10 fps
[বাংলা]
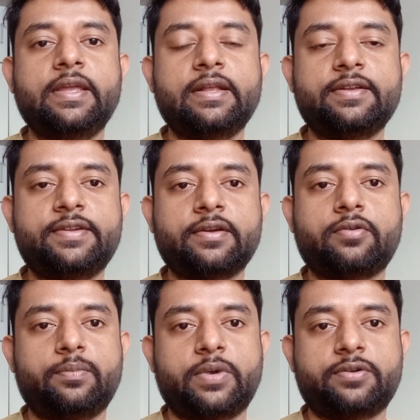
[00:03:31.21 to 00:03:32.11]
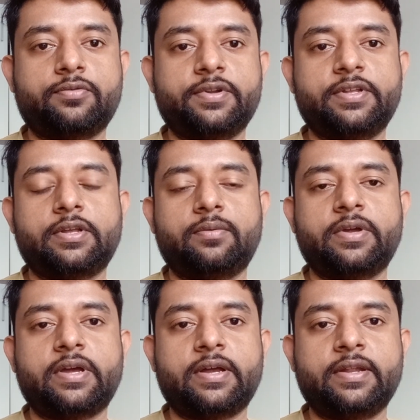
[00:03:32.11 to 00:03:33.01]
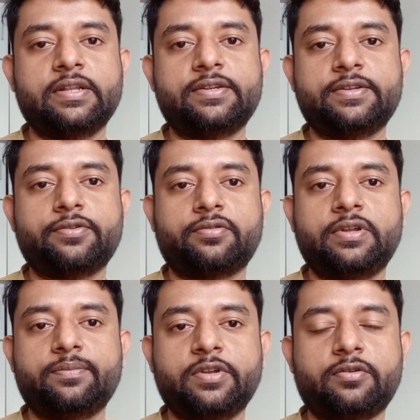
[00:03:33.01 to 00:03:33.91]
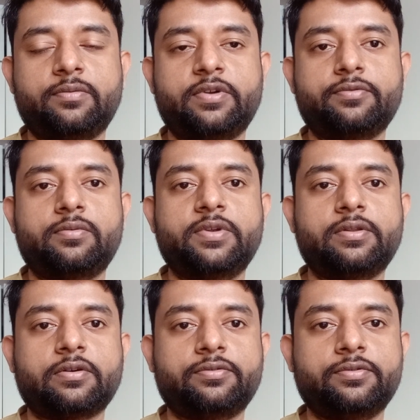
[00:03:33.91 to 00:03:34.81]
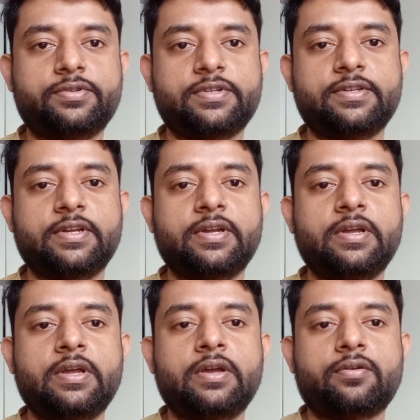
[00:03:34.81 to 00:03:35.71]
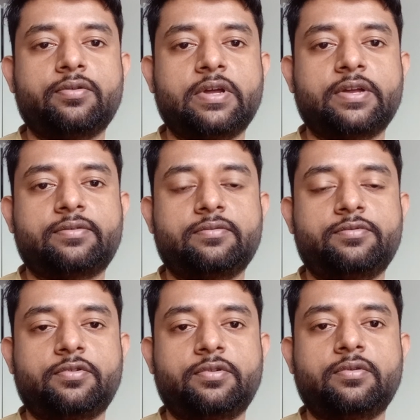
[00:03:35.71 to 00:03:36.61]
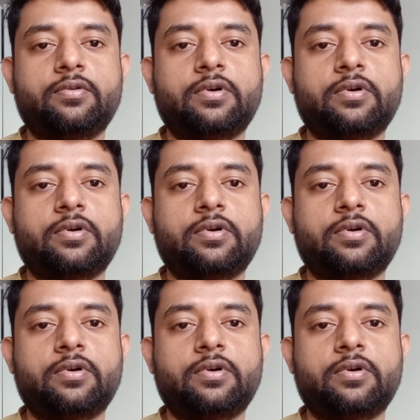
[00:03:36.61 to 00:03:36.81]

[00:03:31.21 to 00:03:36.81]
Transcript: ইংলিশে কনভার্ট করে নিতে হবে আর ইংলিশে যখনই আপনি কনভার্ট করবেন তখন হচ্ছে যে কোনো একজন